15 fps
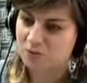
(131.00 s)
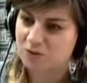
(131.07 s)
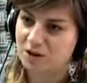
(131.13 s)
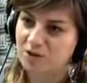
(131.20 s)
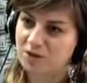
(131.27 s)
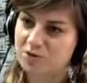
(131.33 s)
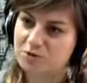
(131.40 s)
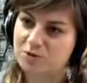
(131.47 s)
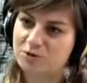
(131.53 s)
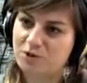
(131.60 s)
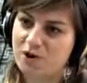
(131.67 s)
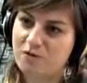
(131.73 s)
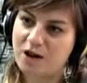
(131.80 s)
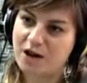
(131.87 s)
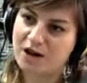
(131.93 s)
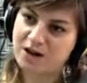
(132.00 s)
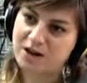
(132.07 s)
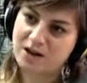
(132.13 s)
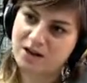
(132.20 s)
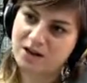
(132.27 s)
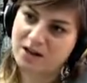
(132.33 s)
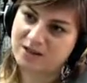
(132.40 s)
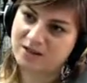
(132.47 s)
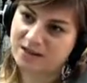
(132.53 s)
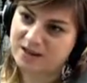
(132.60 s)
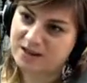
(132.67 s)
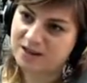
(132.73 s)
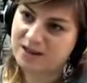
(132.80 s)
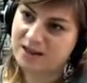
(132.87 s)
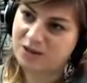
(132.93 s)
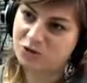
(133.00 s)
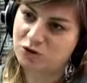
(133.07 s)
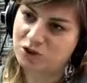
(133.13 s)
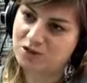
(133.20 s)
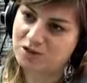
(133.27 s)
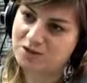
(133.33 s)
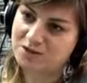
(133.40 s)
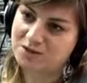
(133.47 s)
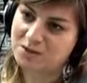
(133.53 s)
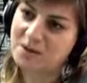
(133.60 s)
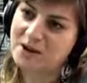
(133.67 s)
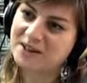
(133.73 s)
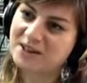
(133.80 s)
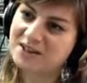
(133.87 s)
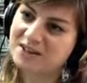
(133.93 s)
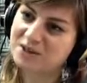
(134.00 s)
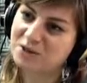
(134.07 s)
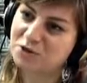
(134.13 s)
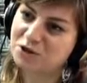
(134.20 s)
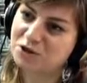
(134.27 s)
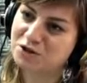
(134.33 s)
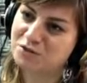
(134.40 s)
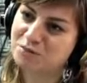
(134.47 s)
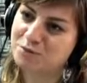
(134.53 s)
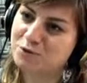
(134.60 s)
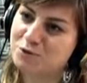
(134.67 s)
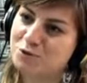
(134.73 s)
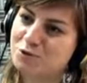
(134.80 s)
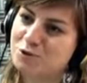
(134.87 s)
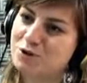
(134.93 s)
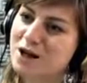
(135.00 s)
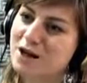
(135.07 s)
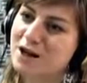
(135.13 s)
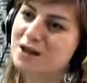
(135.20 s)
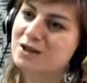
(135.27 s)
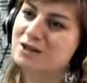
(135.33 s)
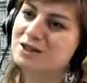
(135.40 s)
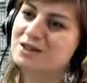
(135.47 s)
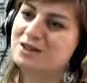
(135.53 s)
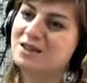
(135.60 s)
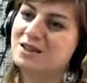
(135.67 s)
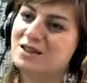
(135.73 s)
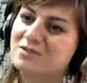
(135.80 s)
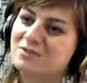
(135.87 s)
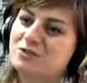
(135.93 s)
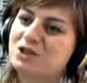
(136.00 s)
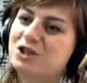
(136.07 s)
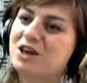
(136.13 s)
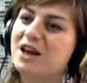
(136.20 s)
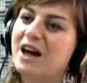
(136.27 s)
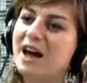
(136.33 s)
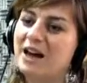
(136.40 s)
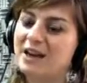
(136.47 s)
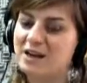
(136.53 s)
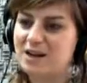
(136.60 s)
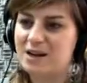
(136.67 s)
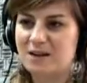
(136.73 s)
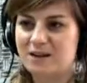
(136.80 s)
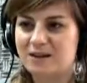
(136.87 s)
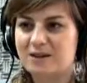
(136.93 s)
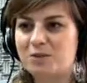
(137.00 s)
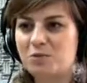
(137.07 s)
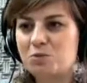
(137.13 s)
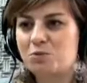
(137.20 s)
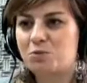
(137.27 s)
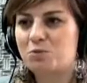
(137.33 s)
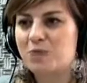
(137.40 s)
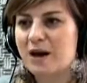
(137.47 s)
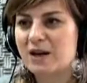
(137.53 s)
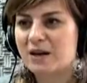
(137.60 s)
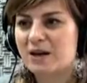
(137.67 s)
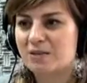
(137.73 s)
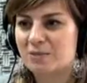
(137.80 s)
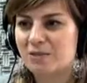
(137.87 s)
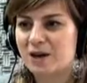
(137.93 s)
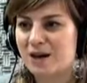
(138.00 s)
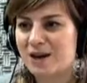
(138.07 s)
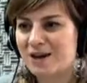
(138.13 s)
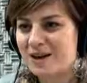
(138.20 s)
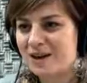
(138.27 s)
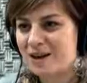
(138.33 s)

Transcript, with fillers: Portanto, já vai há 16 anos disso. Como é que tem sido este percurso, dar aulas anos. e investigar dentro de uma academia?